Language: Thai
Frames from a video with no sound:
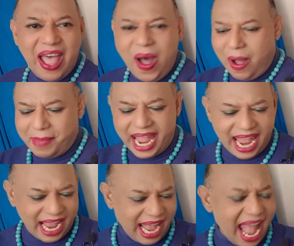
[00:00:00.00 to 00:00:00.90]
ต่อมา
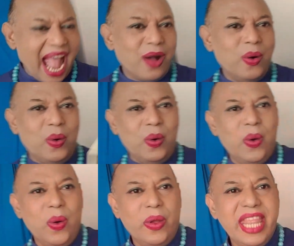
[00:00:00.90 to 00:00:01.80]
ค่ะโอ้
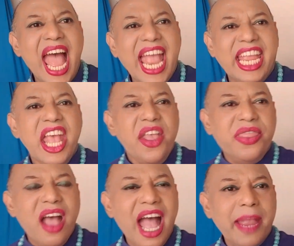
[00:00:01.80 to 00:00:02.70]
โหได้
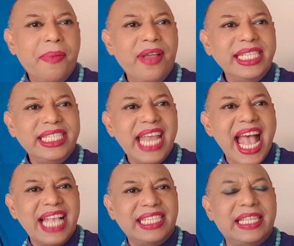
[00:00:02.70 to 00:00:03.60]
The High
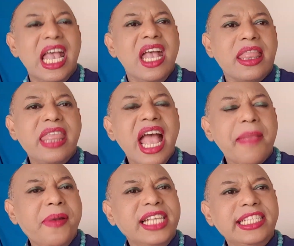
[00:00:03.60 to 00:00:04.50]
Priestess The
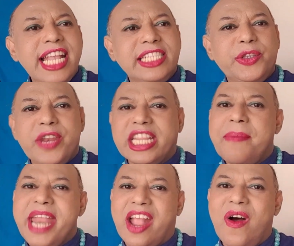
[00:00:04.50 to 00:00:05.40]
High Priestess อยู่ใน
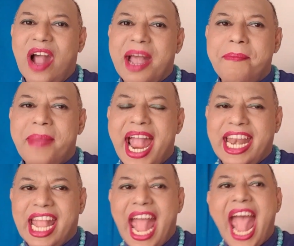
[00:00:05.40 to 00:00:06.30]
ตำแหน่งของกัมมะ
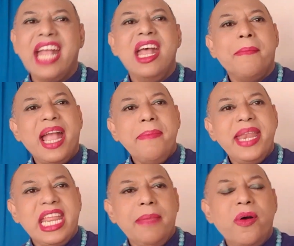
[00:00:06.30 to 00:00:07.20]
นะคะไพ่ใบ
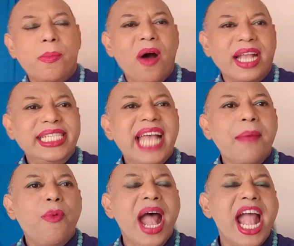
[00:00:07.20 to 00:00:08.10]
นี้บ่งบอกให้ทรา
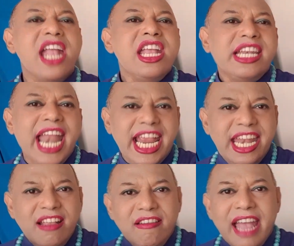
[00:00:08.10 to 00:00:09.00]
บว่าใน
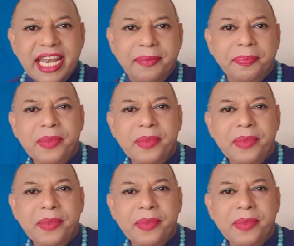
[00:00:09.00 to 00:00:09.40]
เดือน